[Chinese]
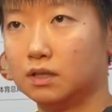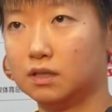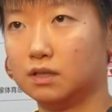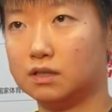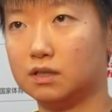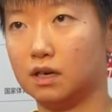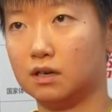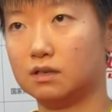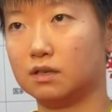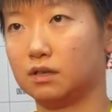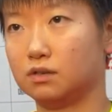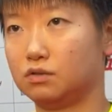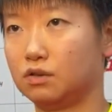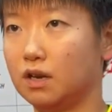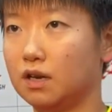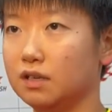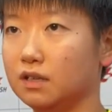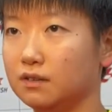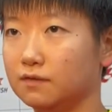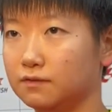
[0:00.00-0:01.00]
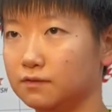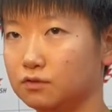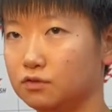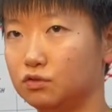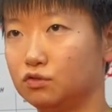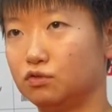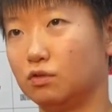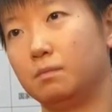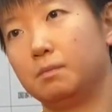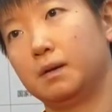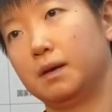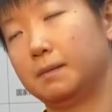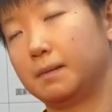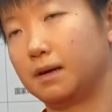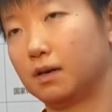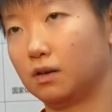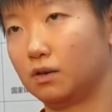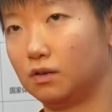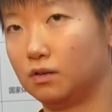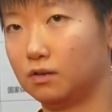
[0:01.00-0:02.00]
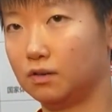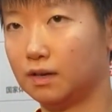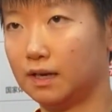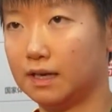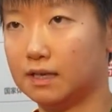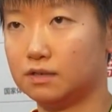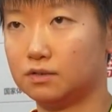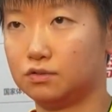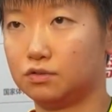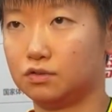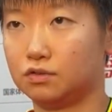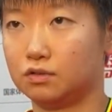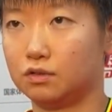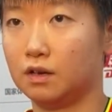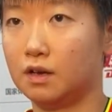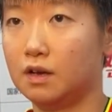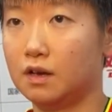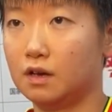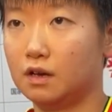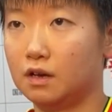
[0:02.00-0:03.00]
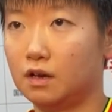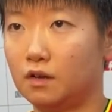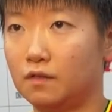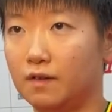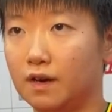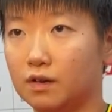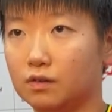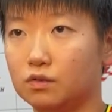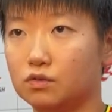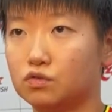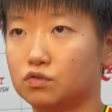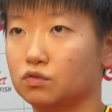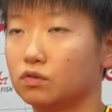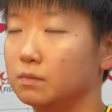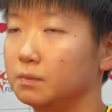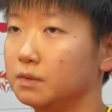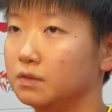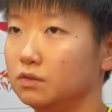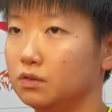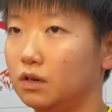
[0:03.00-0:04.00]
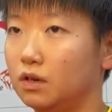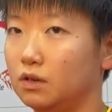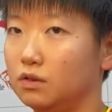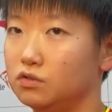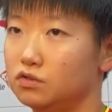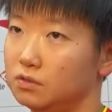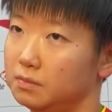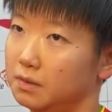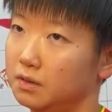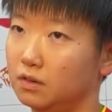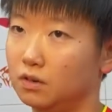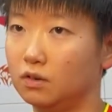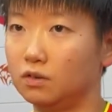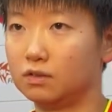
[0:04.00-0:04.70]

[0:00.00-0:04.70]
一场场全力以赴去准备吧，然后还是去发挥出我们最好的水平，然